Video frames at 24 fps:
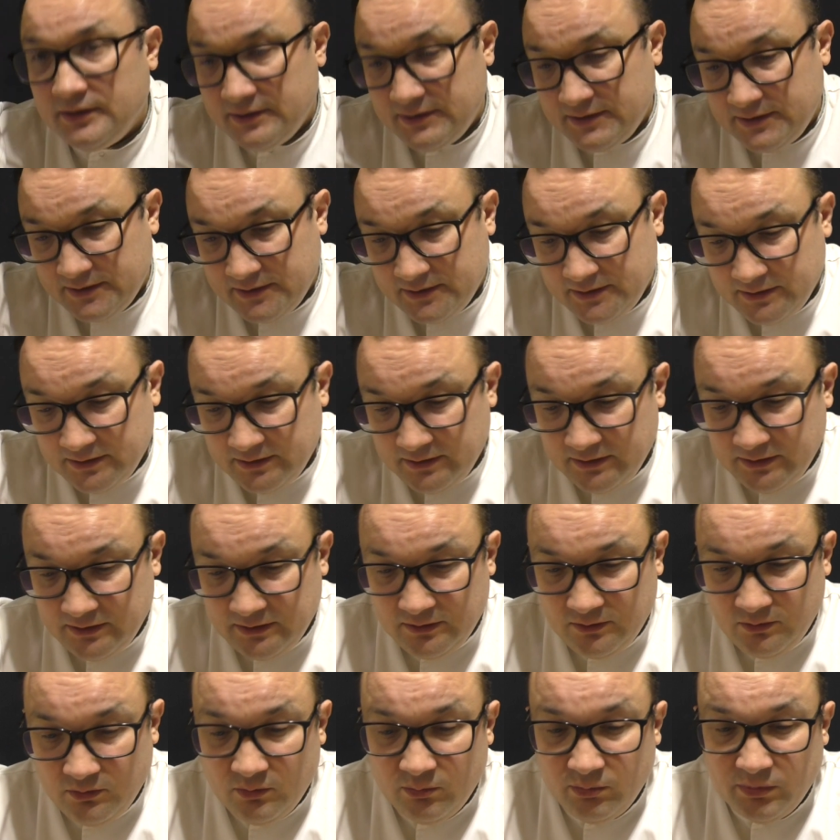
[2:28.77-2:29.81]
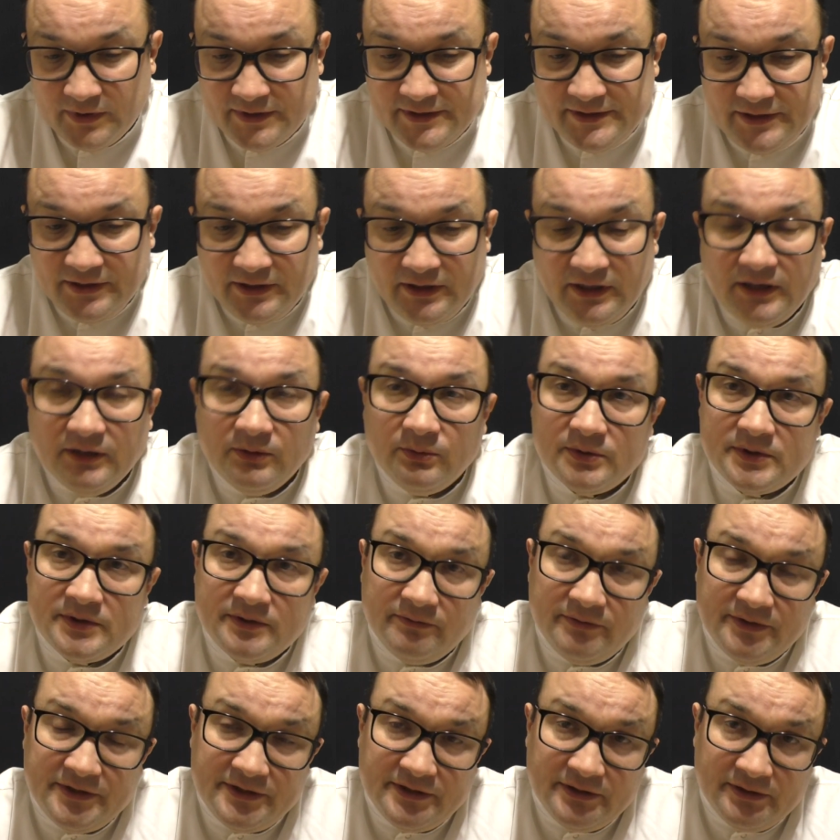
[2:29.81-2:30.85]
С области
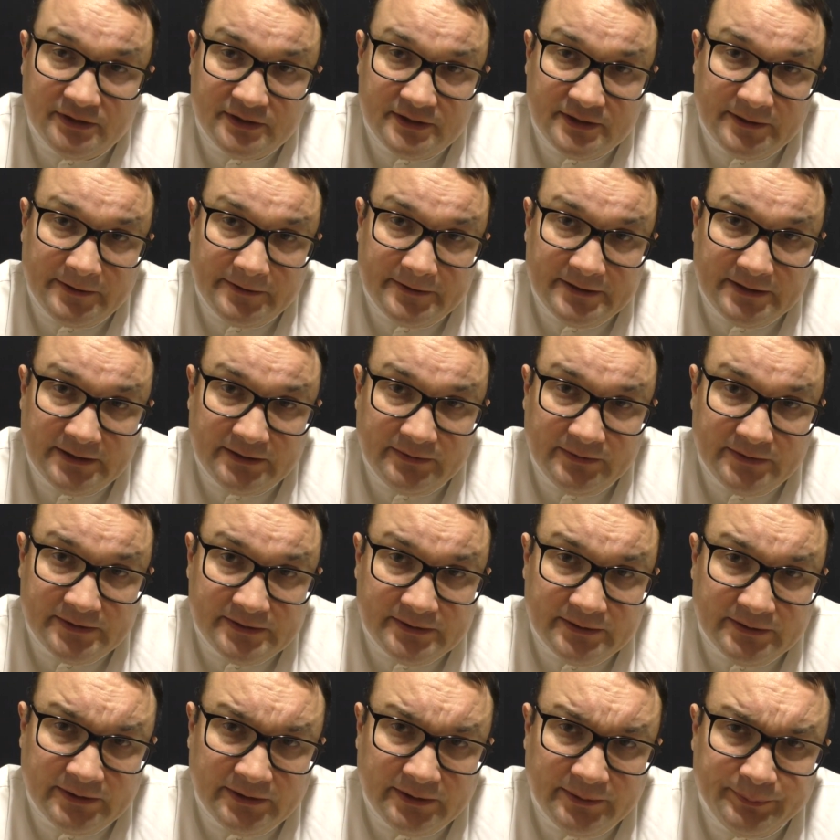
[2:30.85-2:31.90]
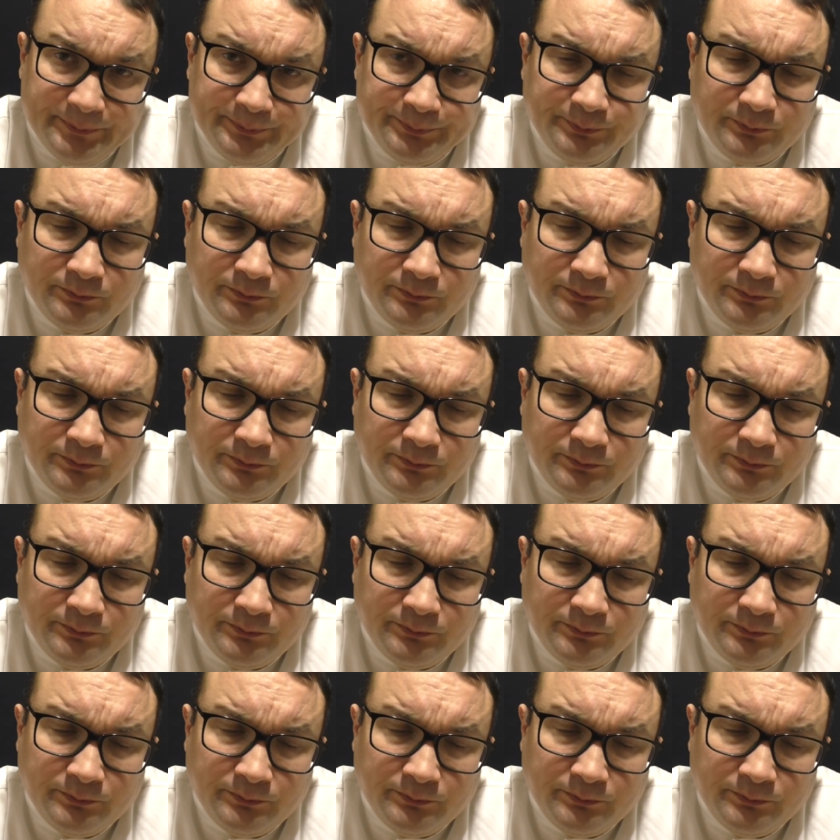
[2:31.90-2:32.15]
ануса высился, соответственно,